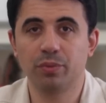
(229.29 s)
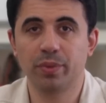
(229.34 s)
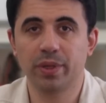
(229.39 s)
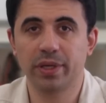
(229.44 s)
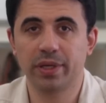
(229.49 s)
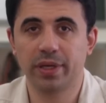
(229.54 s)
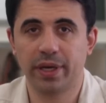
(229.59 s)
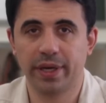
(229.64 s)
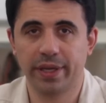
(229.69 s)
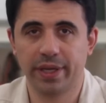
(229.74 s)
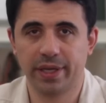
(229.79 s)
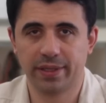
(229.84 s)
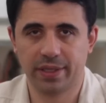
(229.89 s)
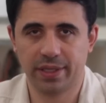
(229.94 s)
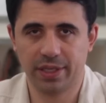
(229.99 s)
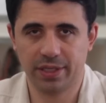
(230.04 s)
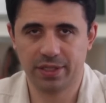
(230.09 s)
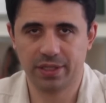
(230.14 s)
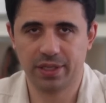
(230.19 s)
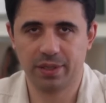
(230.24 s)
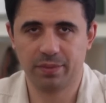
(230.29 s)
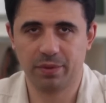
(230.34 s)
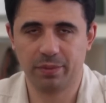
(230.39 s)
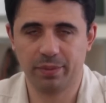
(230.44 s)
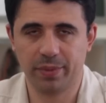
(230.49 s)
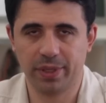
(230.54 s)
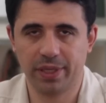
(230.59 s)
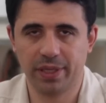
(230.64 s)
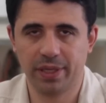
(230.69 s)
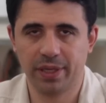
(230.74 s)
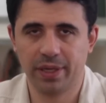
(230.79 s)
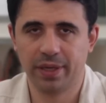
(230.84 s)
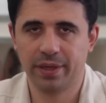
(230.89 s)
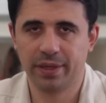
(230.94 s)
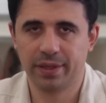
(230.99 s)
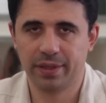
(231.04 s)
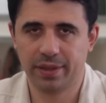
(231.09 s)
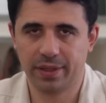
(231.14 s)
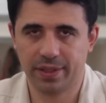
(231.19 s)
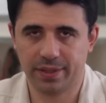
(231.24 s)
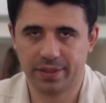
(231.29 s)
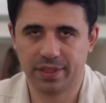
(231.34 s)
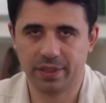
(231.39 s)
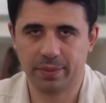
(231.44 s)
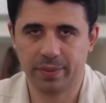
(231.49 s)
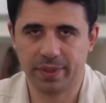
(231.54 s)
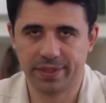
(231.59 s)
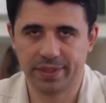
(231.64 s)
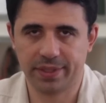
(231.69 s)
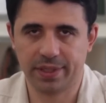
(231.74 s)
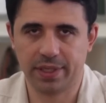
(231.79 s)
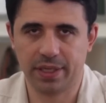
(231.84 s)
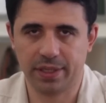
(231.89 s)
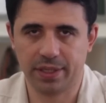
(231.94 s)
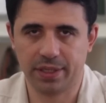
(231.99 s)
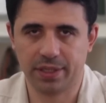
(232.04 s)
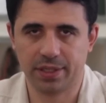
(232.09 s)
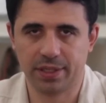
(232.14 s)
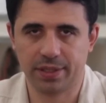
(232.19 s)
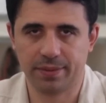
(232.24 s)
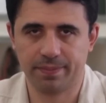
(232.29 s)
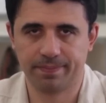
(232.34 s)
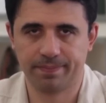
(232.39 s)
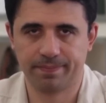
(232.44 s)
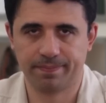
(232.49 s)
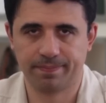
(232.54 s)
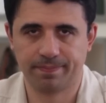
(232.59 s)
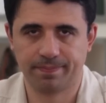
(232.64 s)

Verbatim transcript: bir hayat geçirebilmeyi nasip etsin kardeşlerim.